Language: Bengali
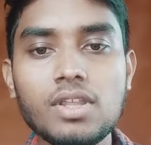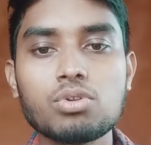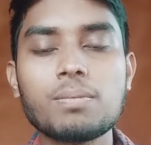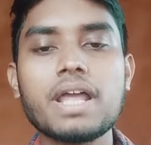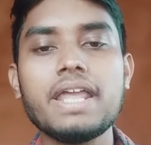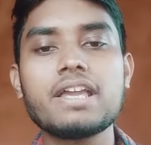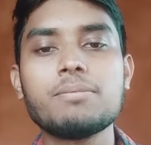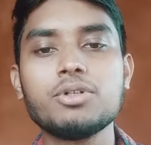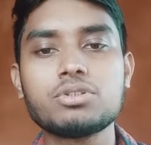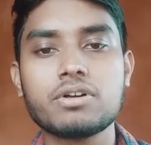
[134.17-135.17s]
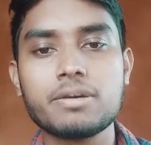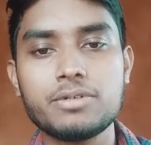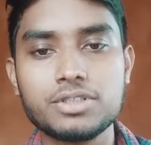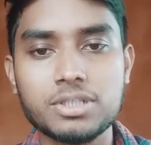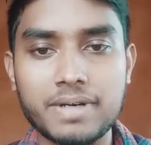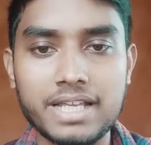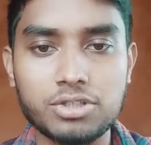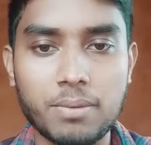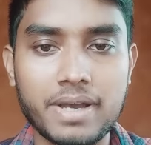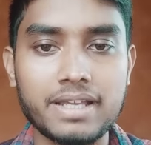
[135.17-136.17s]
তোমরা একে বলছো ওকে বলছো ভাই
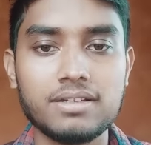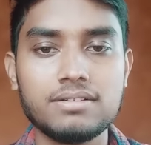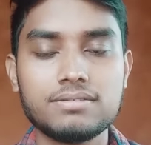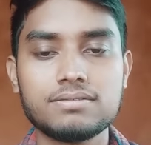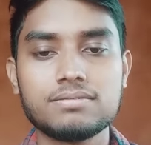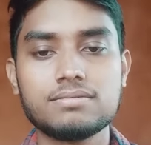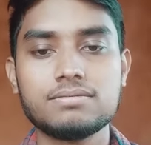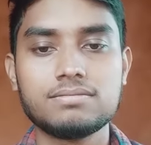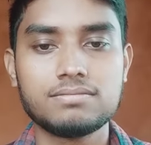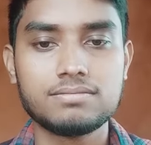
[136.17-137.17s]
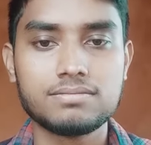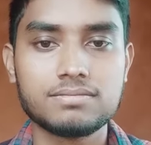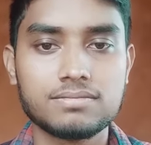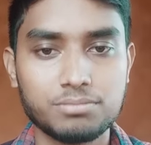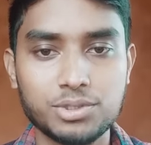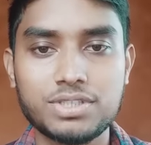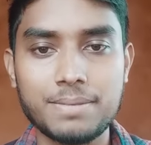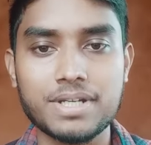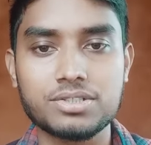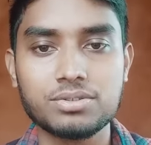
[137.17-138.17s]
সবাই
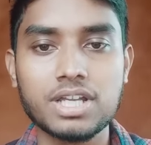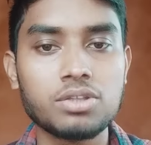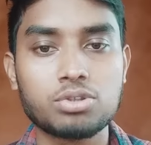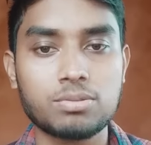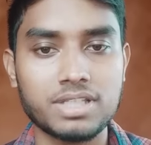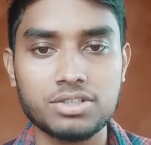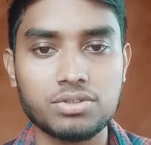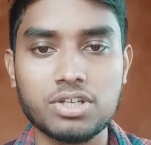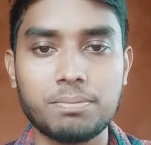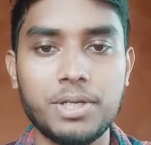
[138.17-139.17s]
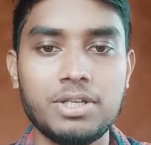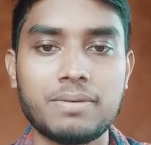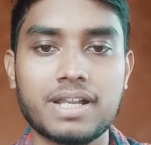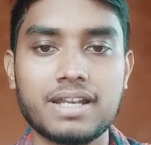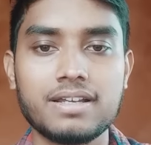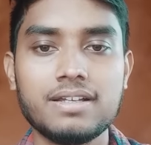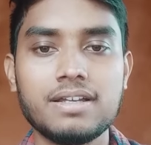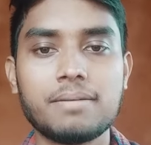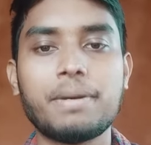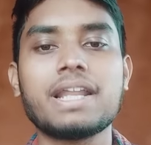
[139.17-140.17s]
বুঝতেই পারছো কিন্তু তোমাদের জন্য কে ভিডিও বানায় না
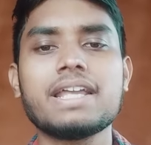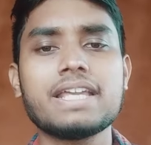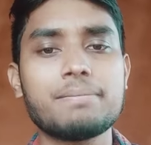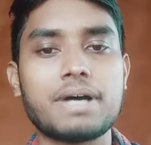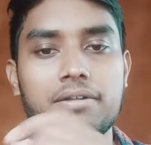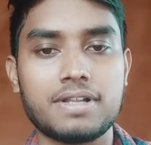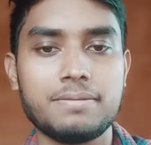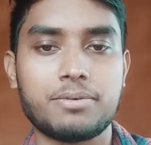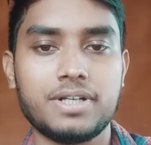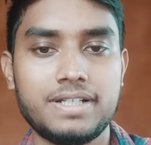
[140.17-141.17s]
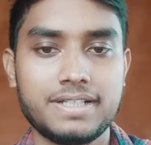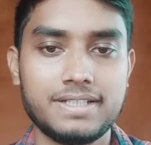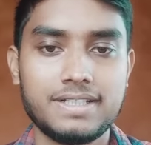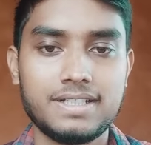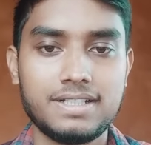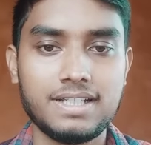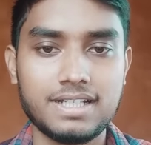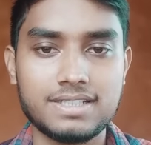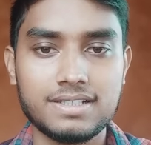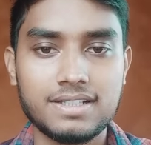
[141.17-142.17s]
বানায় কে মা অনলাইন পয়েন্ট ঠিক
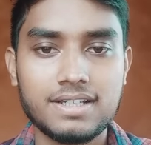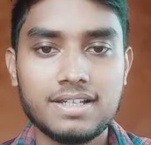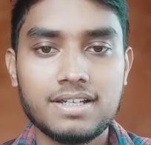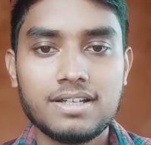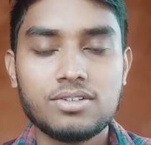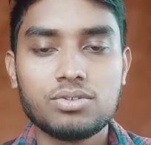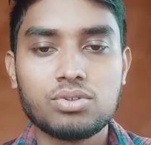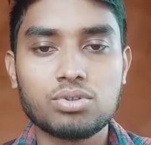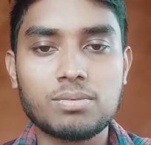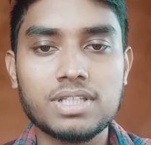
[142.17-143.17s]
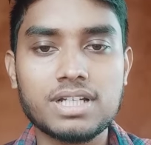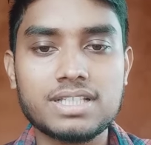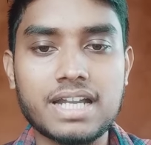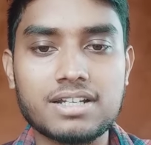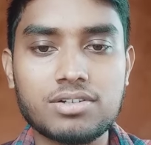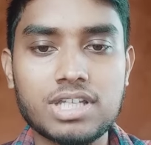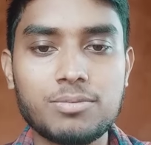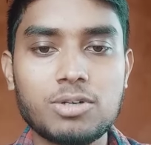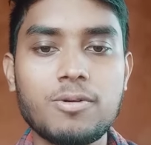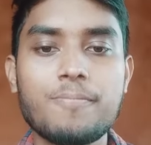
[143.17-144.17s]
আছে তো তোমাদের কাছে একটা কথাই
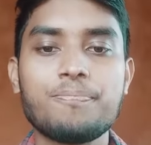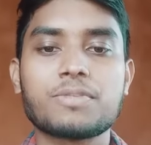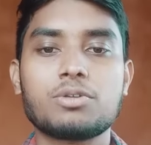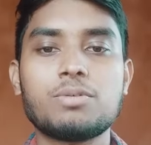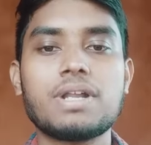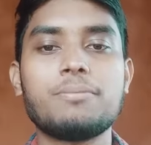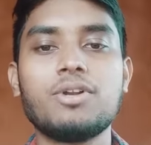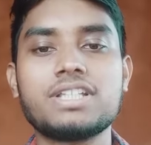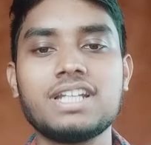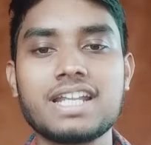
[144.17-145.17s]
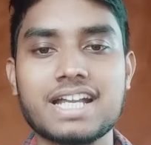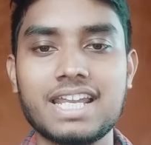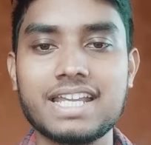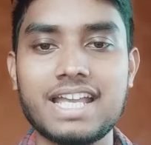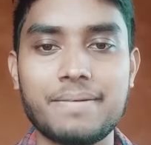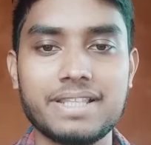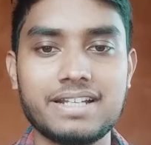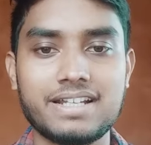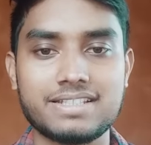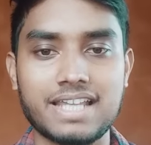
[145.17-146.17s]
বলবো তোমরা বলেছিলে না কালকে আমাদের
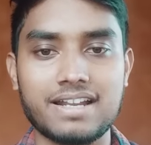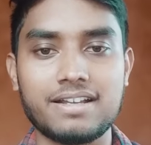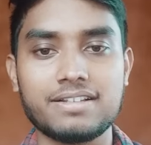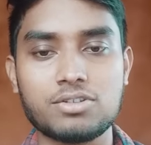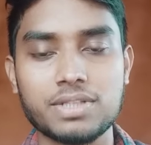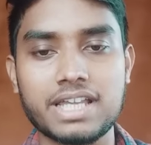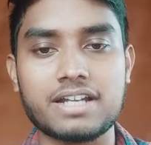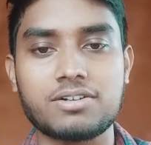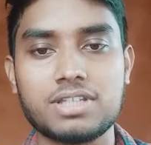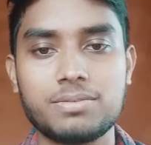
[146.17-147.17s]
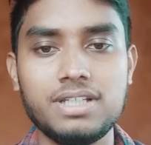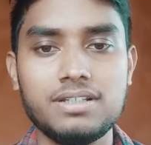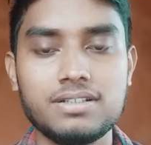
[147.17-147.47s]
তোমাদেরকে একটা কথা বলি